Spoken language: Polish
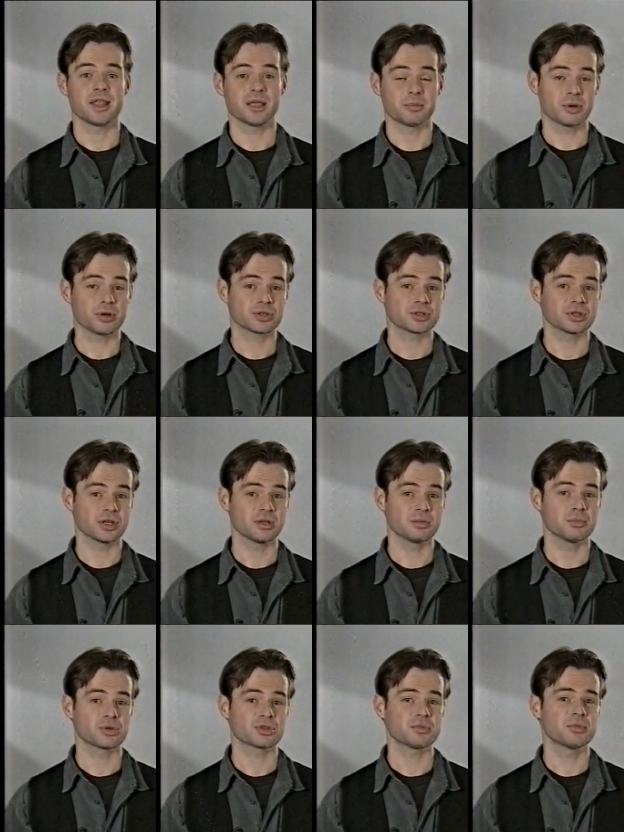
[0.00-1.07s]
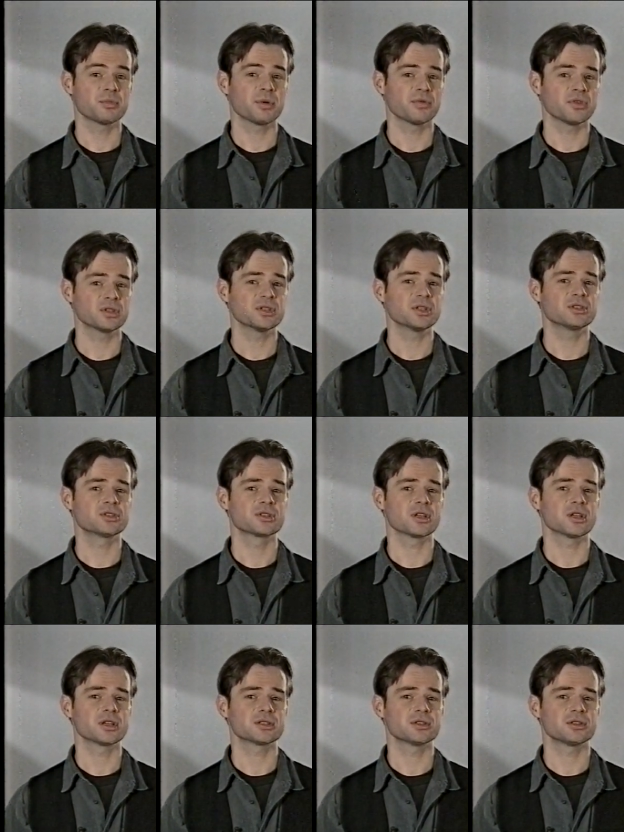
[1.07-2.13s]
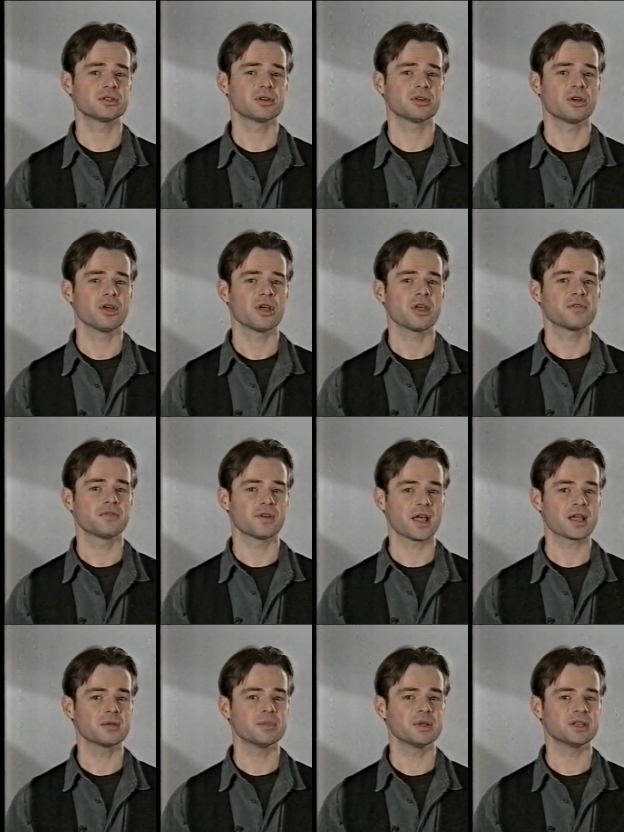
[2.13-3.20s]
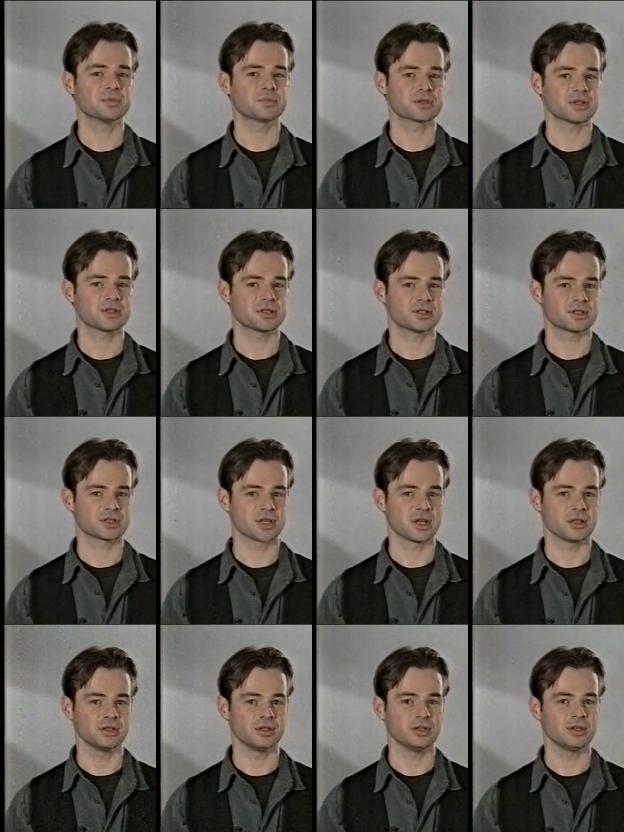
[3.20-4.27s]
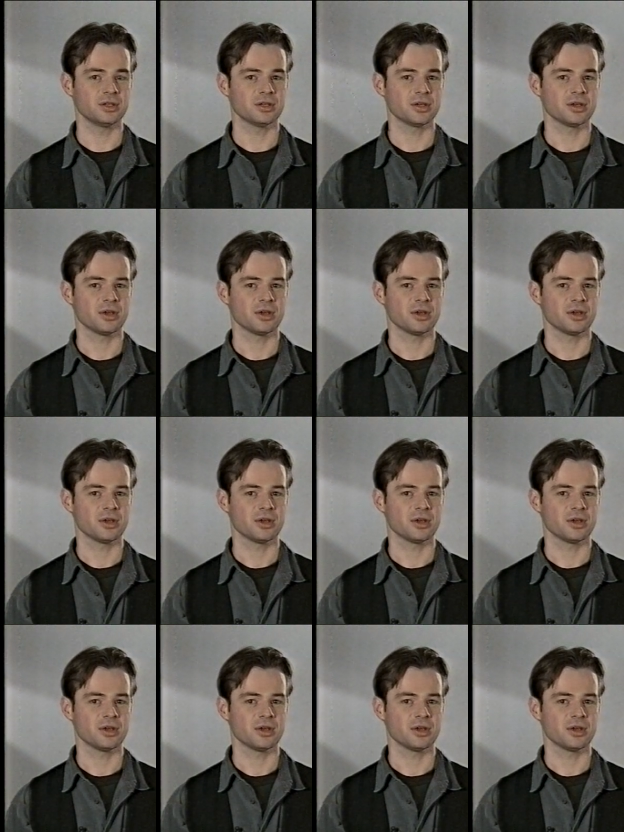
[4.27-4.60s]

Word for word: Najprościej możemy powiedzieć, że jest to fragment przestrzeni